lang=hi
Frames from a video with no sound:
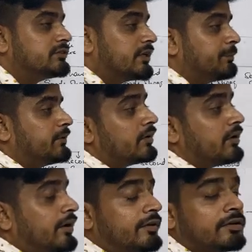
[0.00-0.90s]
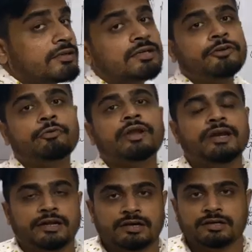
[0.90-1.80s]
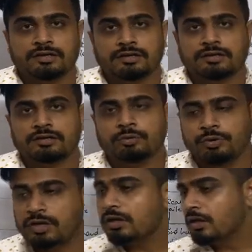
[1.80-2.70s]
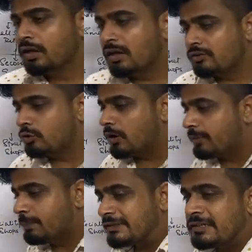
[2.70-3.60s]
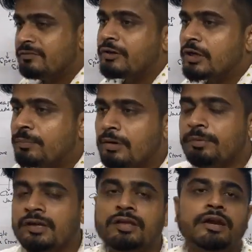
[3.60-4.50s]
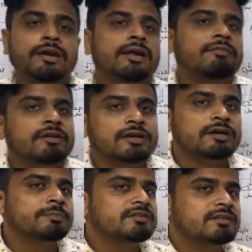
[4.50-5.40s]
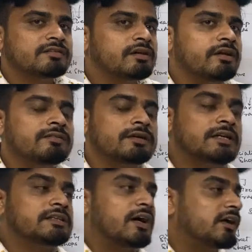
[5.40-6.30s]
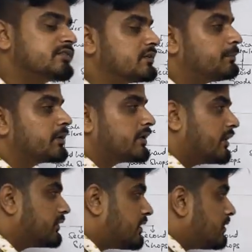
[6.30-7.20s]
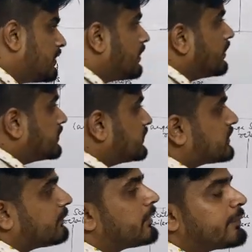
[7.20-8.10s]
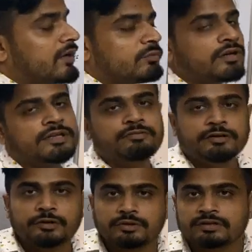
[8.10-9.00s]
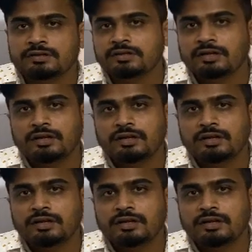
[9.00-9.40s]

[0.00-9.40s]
चैप्टर इंटरनल ट्रेड ओके सो हमने पिछली वीडियो में अपने ग्रेड इलेवन का बिजनेस स्टडीज का लास्ट चैप्टर किया था जिसकी हमने पार्ट वन की वीडियो की थी